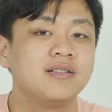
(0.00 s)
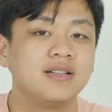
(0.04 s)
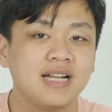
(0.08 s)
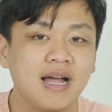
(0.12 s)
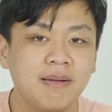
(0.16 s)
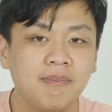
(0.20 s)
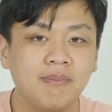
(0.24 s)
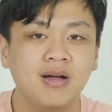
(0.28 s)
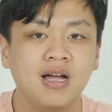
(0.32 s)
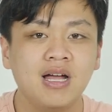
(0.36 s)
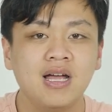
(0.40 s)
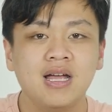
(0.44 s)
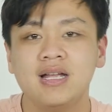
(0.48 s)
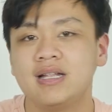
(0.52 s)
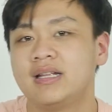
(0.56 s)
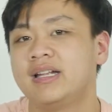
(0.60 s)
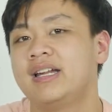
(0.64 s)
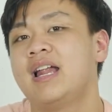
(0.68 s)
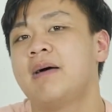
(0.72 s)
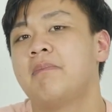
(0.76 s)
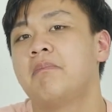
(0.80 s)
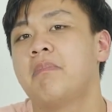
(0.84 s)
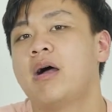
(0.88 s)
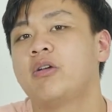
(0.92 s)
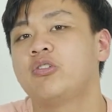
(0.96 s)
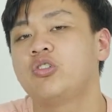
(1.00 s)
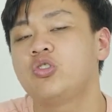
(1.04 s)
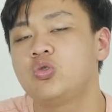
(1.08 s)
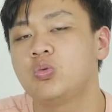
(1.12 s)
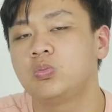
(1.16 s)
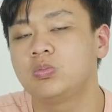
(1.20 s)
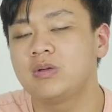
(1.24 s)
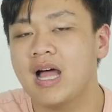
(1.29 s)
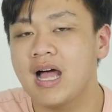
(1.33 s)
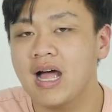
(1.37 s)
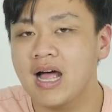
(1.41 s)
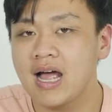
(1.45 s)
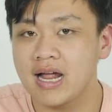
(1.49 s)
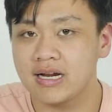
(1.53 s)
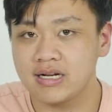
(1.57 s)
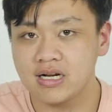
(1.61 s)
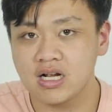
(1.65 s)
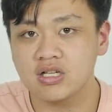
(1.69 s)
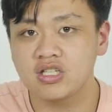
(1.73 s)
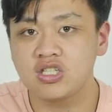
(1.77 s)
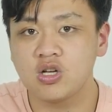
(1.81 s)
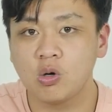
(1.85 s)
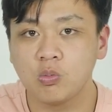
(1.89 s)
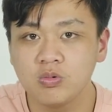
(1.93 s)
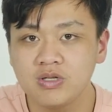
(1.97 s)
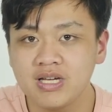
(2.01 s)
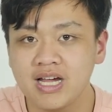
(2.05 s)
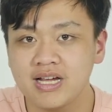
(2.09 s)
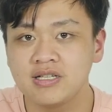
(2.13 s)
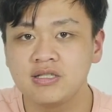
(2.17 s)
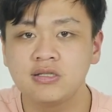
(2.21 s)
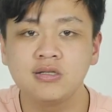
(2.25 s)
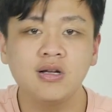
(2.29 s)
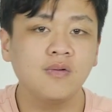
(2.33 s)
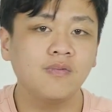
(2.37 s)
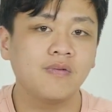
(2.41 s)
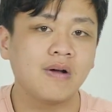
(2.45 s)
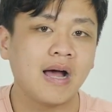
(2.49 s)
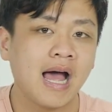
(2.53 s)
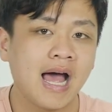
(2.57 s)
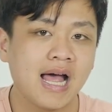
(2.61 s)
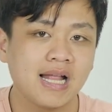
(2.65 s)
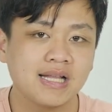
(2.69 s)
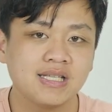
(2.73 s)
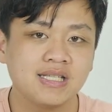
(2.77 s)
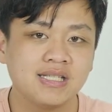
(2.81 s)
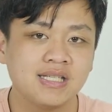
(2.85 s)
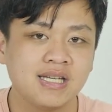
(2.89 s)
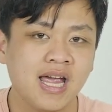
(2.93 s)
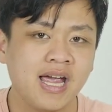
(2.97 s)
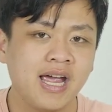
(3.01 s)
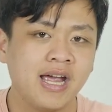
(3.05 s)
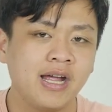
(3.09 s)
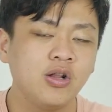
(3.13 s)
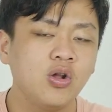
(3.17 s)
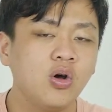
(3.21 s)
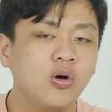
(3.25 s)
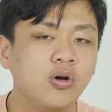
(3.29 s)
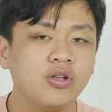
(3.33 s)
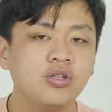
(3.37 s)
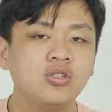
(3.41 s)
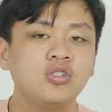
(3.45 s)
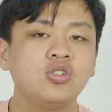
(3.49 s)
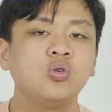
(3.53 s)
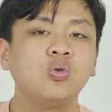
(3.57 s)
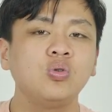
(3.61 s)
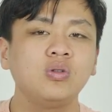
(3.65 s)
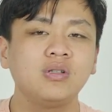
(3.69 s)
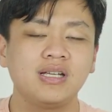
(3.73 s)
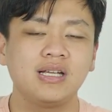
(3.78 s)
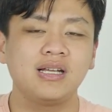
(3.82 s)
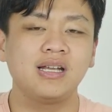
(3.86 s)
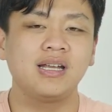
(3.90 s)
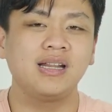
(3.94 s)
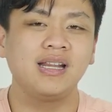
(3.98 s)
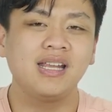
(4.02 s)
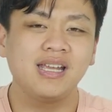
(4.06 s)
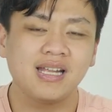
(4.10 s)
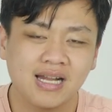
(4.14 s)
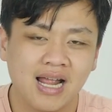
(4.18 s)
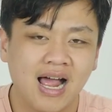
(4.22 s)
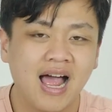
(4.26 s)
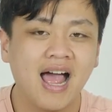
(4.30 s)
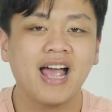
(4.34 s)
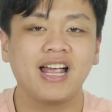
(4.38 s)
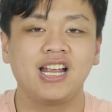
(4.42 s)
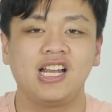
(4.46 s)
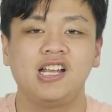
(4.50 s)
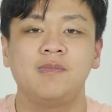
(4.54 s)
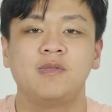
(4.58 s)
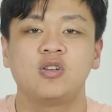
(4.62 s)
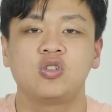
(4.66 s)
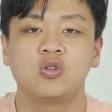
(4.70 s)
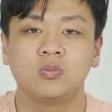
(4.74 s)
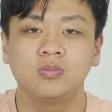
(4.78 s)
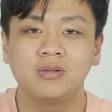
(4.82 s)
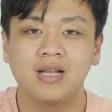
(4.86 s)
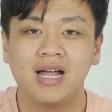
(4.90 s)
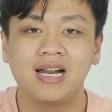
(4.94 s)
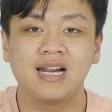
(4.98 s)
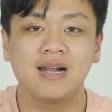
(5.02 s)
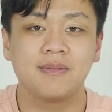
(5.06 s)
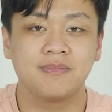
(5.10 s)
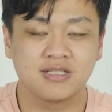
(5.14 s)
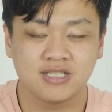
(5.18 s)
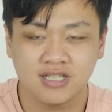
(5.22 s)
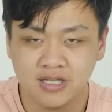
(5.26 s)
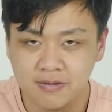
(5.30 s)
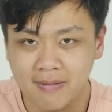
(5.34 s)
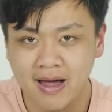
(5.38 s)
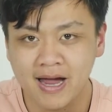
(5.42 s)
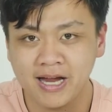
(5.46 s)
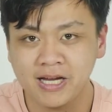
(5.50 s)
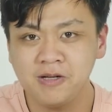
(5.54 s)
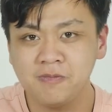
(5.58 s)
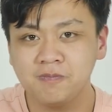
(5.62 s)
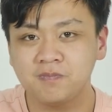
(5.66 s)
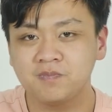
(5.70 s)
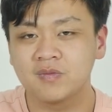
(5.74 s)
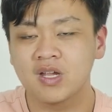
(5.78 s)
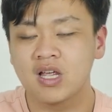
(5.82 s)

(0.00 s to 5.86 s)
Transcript: thứ năm để đảm bảo cho chúng ta khả năng chống chảy xước và hạn chế đôi chút cái thiệt hại khi mà chúng ta làm rơi máy.